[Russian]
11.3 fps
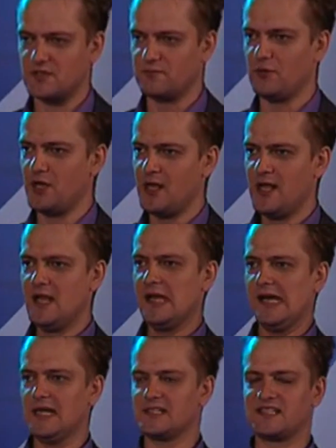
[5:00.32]
свой
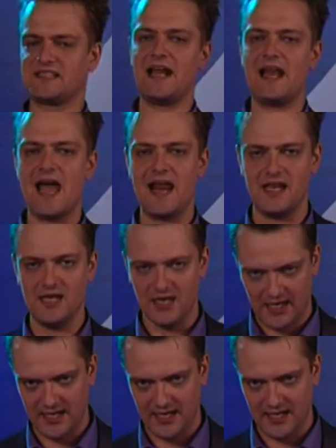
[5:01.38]
э, солярий